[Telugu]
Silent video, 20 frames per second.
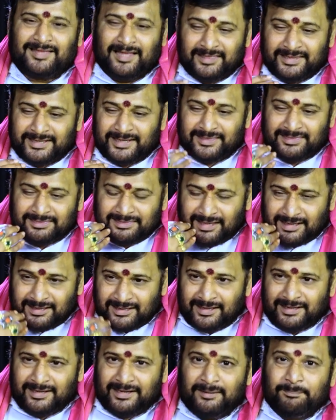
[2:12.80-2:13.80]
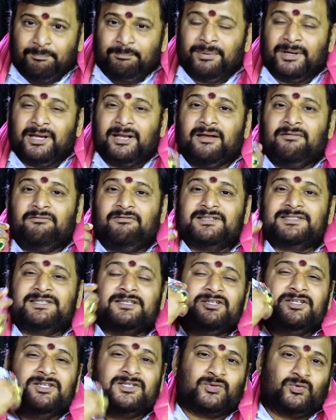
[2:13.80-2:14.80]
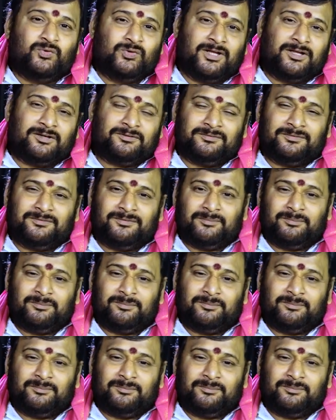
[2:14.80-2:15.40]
అందుకే తనని పిల్లలు వశం చేసుకున్నారు